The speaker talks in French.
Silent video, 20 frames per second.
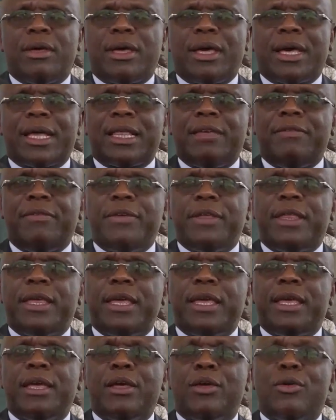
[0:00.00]

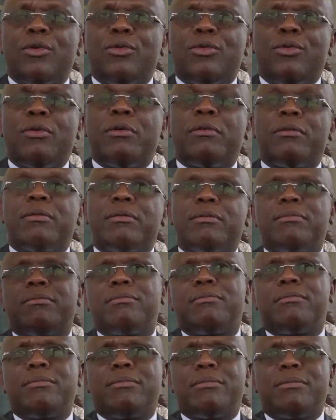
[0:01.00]
activité de,
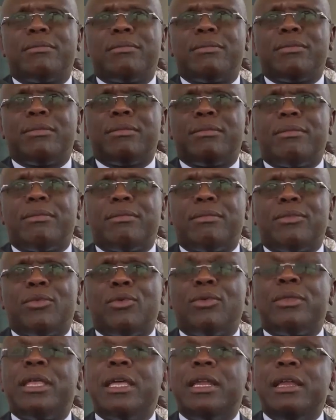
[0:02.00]

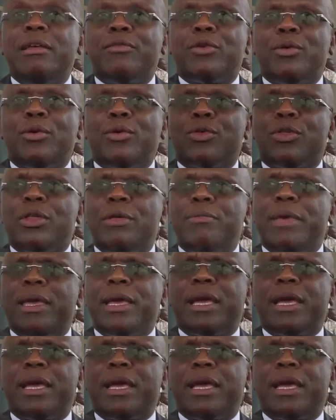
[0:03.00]
de délivrologie, mais